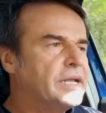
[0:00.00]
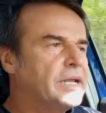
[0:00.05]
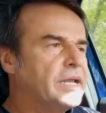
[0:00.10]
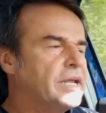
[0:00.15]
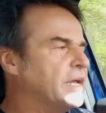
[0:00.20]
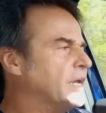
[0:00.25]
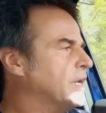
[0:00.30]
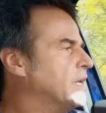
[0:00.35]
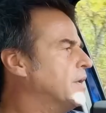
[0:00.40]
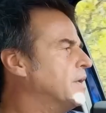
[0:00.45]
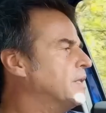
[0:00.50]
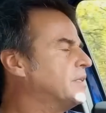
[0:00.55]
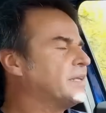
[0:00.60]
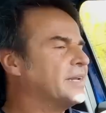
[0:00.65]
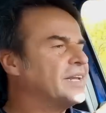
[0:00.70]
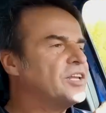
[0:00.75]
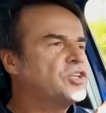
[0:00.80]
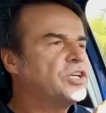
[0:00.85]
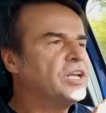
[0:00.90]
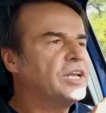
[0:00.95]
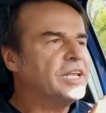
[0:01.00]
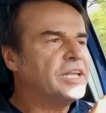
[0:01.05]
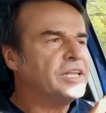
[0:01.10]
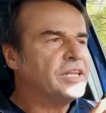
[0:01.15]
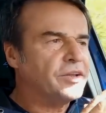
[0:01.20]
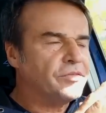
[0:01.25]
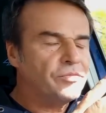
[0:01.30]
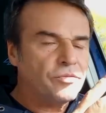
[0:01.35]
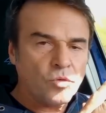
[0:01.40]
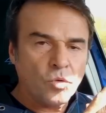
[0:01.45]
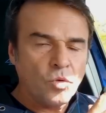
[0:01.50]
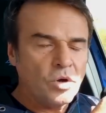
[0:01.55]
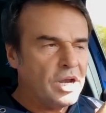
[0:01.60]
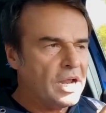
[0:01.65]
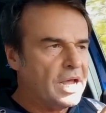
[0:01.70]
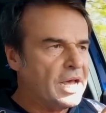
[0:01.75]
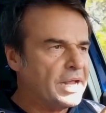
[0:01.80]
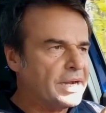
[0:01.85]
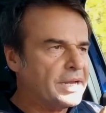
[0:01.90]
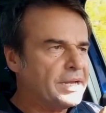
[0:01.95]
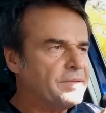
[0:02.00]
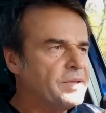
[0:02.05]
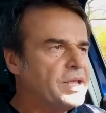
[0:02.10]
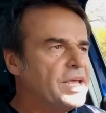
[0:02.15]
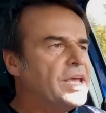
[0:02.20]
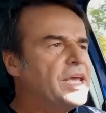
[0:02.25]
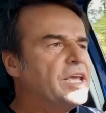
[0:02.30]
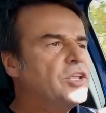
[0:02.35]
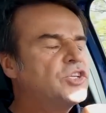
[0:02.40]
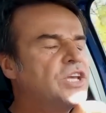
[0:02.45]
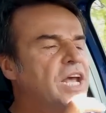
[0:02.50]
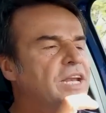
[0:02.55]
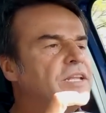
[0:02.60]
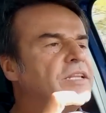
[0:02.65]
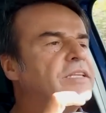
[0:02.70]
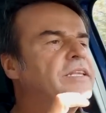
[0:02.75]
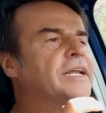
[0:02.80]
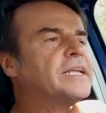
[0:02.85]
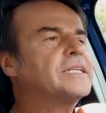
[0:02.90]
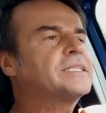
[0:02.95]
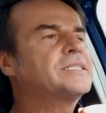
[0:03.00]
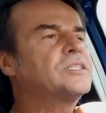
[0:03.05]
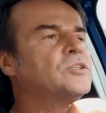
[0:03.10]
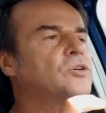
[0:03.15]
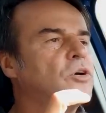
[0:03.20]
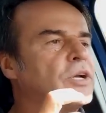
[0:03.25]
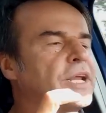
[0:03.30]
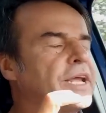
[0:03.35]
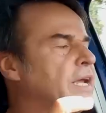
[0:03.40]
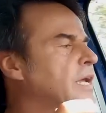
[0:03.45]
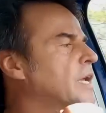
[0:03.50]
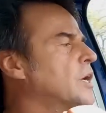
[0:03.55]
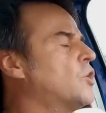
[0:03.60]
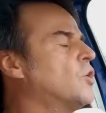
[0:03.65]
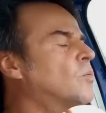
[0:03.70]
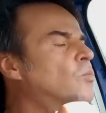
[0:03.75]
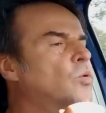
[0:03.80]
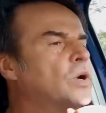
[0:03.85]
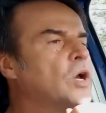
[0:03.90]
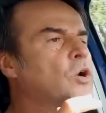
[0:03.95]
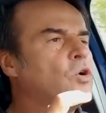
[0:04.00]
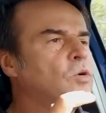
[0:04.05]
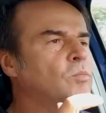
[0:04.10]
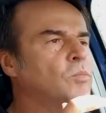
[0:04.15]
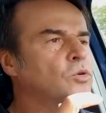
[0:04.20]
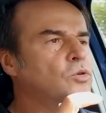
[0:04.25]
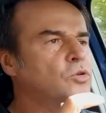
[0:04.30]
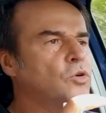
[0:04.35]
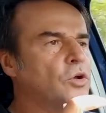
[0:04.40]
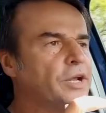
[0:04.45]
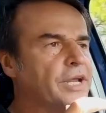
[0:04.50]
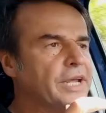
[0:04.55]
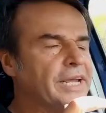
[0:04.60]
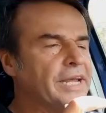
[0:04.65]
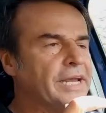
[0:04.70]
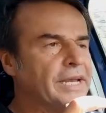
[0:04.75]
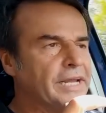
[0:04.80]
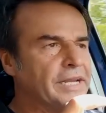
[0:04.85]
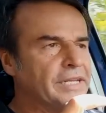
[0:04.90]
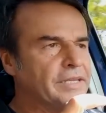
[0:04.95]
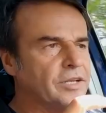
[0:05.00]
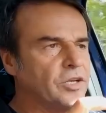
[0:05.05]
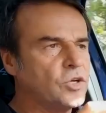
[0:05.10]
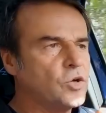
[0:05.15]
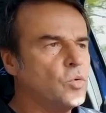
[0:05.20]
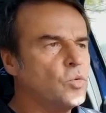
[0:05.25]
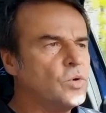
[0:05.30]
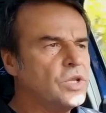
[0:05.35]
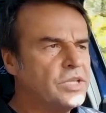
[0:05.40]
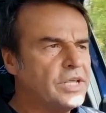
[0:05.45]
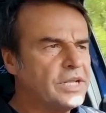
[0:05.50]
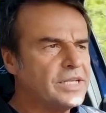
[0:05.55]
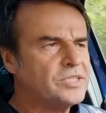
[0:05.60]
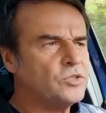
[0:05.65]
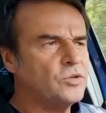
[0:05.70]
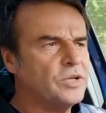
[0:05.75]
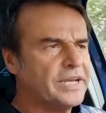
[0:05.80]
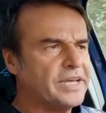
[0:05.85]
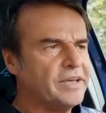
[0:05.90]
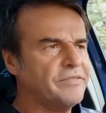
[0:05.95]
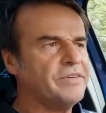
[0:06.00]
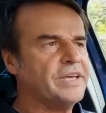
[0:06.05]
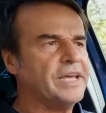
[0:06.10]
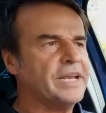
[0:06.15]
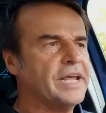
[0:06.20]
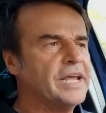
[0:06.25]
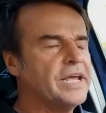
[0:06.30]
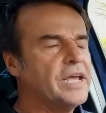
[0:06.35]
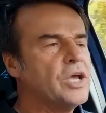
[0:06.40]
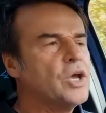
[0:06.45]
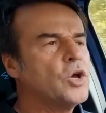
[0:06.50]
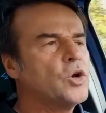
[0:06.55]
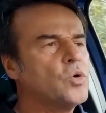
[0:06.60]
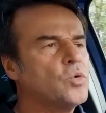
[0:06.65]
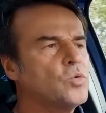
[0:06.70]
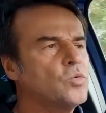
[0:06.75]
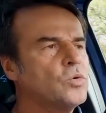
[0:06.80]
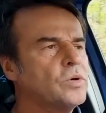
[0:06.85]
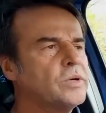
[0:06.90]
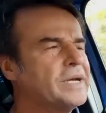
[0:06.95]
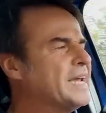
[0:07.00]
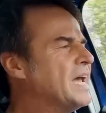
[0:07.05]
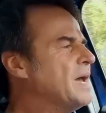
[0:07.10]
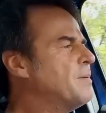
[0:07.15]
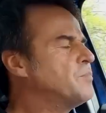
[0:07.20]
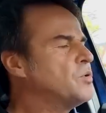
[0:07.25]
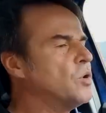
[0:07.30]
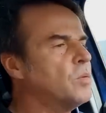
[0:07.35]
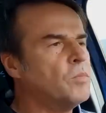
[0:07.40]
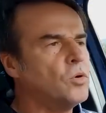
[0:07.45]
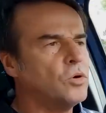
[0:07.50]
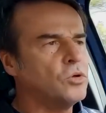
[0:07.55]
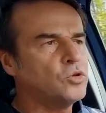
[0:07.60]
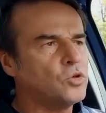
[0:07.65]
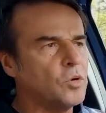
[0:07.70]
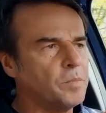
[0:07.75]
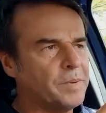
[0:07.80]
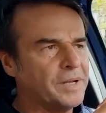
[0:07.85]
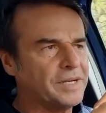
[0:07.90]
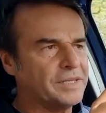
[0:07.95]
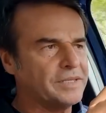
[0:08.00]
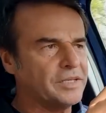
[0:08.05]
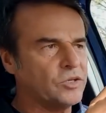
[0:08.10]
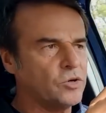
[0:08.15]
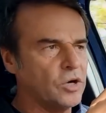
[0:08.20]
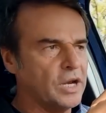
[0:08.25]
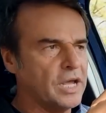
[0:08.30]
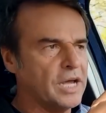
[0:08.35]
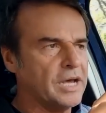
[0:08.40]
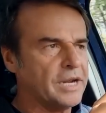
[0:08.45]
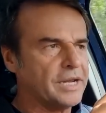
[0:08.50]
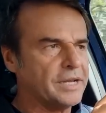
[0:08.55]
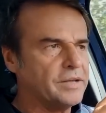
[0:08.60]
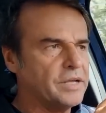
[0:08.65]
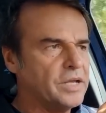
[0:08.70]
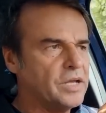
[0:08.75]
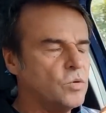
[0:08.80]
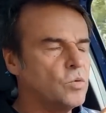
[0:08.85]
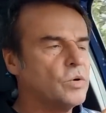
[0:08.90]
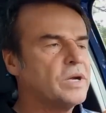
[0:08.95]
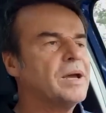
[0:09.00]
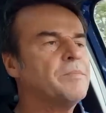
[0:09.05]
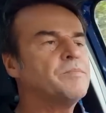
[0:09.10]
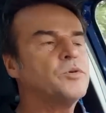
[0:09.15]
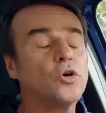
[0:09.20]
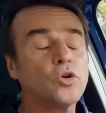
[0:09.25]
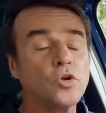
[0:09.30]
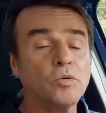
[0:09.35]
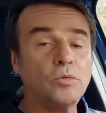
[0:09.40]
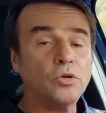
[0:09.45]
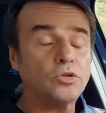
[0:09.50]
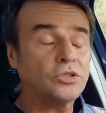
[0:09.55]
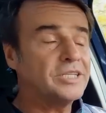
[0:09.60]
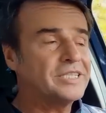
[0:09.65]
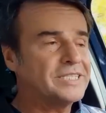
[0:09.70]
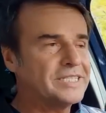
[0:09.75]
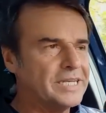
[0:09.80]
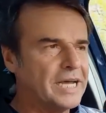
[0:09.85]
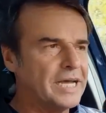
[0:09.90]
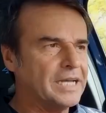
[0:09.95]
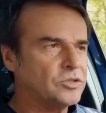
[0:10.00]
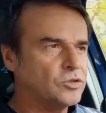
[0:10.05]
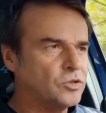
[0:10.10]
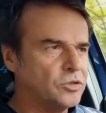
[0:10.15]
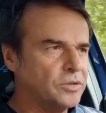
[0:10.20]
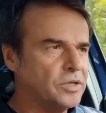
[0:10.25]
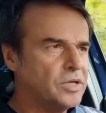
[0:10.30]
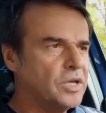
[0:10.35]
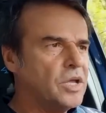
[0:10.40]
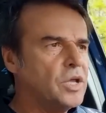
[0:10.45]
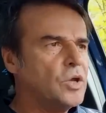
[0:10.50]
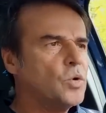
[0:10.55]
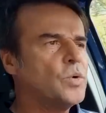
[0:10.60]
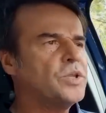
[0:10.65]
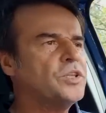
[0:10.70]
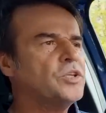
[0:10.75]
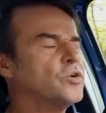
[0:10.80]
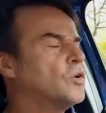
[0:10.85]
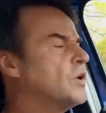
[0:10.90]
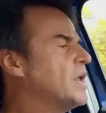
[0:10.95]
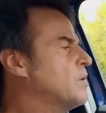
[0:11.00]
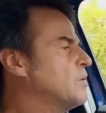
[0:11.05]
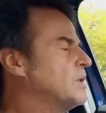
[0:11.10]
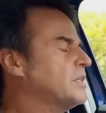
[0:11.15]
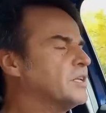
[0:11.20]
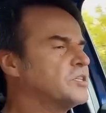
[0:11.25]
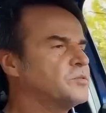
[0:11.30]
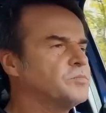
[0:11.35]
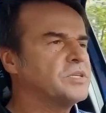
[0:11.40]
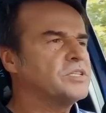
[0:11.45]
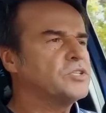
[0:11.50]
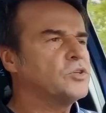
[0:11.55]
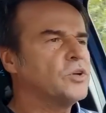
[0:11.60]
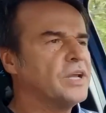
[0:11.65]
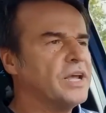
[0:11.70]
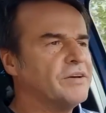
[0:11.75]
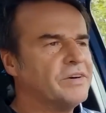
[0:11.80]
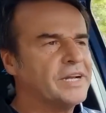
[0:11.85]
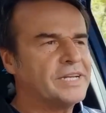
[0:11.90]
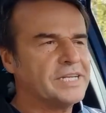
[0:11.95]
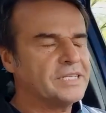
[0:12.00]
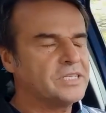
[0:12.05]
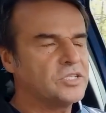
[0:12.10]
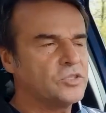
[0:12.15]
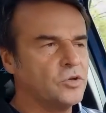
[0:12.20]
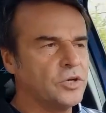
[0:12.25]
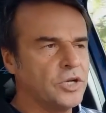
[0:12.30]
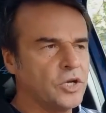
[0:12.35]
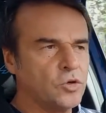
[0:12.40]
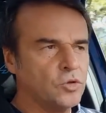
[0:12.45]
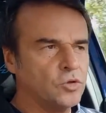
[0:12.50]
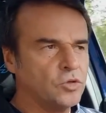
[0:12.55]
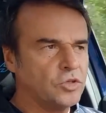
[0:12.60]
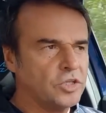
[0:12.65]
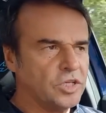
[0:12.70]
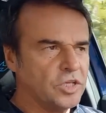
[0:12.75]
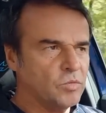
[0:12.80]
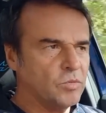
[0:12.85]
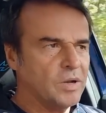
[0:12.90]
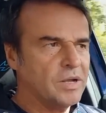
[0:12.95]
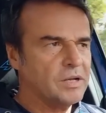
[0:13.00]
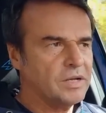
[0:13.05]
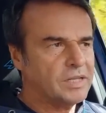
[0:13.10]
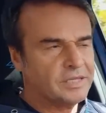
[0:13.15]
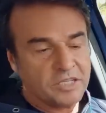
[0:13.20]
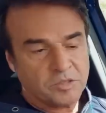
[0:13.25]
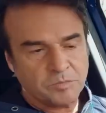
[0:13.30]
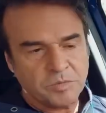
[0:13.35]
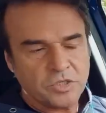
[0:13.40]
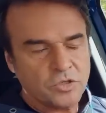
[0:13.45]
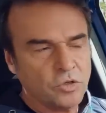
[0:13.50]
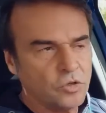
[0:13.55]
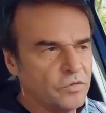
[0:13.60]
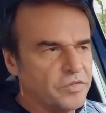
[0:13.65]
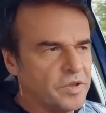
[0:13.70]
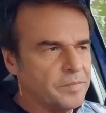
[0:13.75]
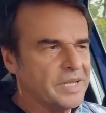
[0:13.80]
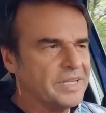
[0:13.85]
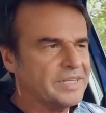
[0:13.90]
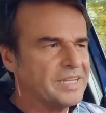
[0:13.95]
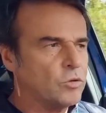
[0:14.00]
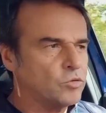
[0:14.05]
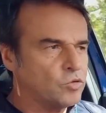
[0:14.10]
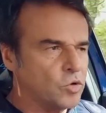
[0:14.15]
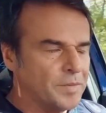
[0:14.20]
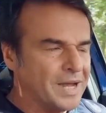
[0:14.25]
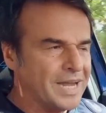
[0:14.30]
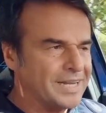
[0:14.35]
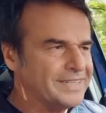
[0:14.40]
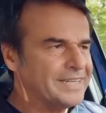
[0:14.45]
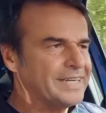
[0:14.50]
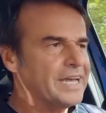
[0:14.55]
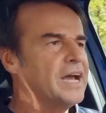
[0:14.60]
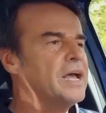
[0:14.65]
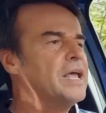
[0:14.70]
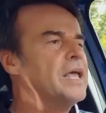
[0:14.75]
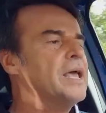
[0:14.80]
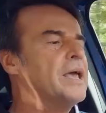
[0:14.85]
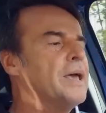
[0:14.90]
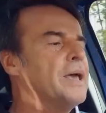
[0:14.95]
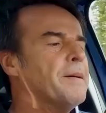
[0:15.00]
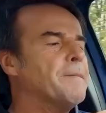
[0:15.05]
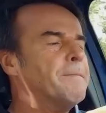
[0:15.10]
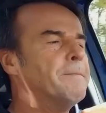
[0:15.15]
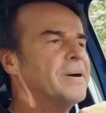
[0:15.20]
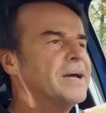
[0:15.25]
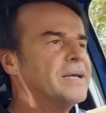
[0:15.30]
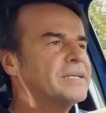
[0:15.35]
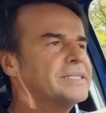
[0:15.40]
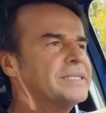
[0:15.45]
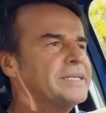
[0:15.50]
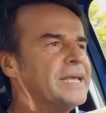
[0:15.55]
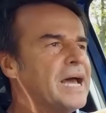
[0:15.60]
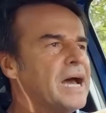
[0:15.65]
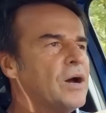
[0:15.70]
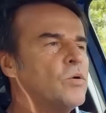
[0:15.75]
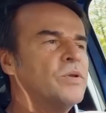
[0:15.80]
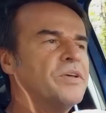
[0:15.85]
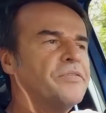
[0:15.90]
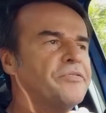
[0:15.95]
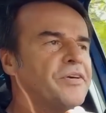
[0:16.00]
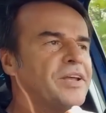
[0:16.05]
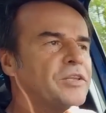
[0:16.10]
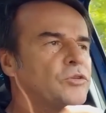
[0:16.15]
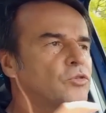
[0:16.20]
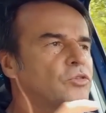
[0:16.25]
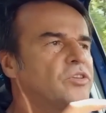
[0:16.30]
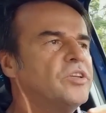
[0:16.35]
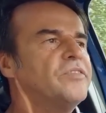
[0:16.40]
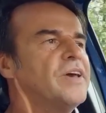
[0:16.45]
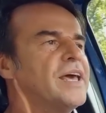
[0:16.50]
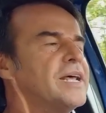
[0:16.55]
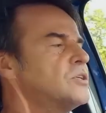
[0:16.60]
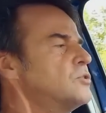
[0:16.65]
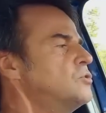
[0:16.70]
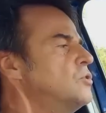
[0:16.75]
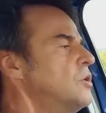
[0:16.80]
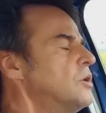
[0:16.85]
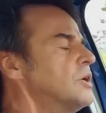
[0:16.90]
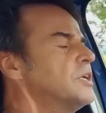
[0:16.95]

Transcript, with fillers: il tre cilindri frullare e c'è l'interazione comunque col motore elettrico, un'interazione che avviene con un cambio molto particolare, un cambio robotizzato, quindi non è una trasmissione a variazione continua. La trasmissione ovviamente è automatica, ma si ha un effetto diverso